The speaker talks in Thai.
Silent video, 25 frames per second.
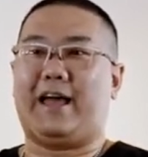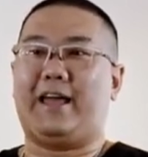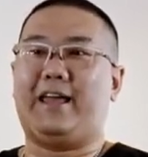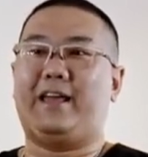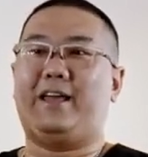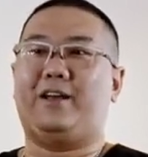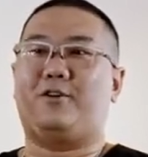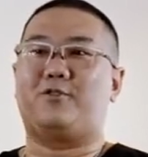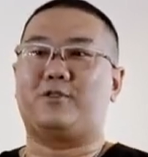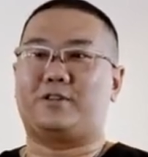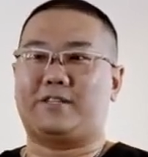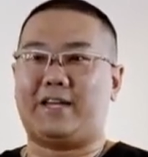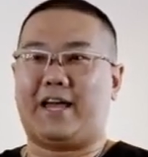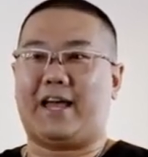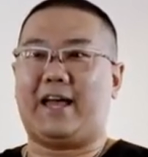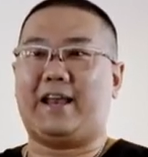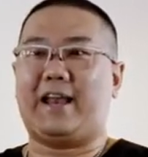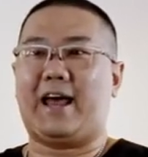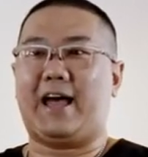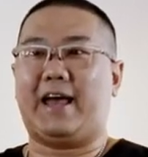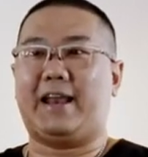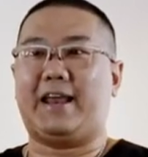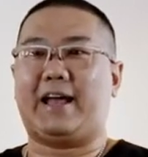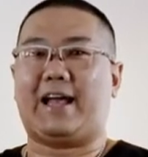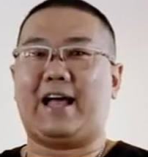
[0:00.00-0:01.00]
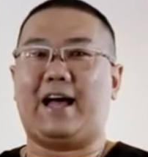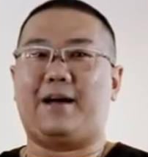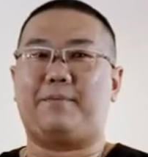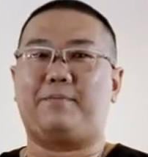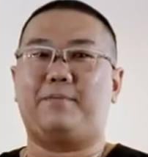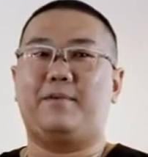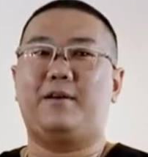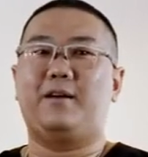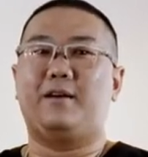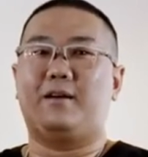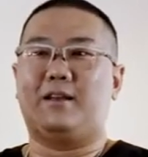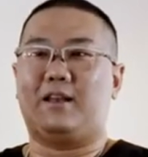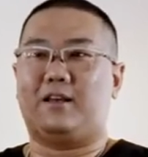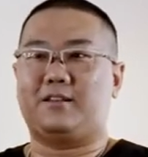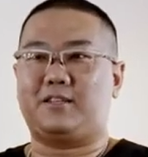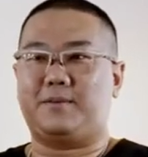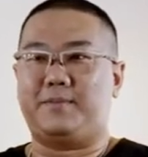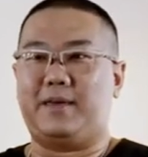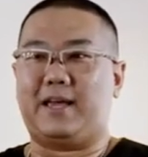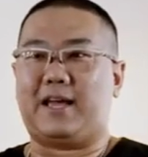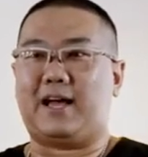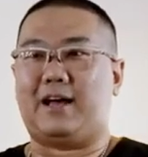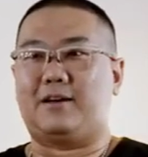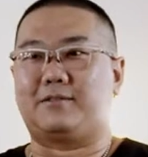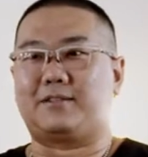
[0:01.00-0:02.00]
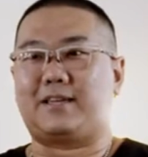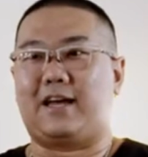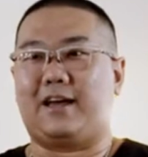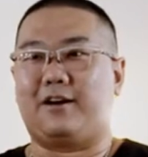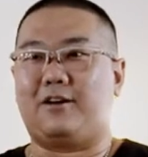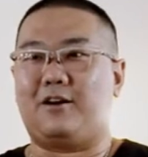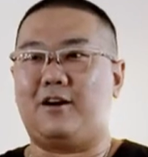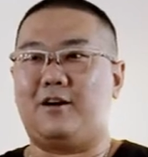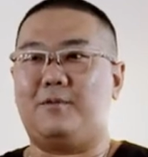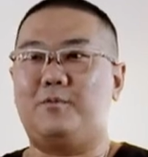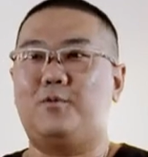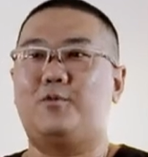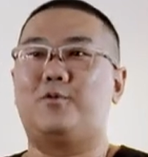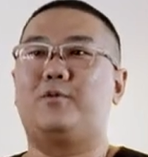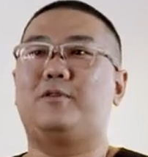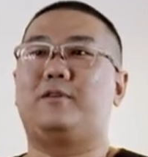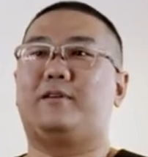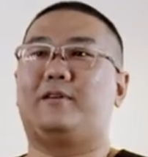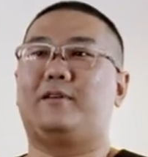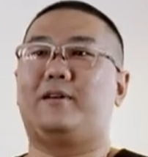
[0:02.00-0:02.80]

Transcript: ค์กดแชร์ได้นะครับ เราจะมีข่าวสารข้อมูล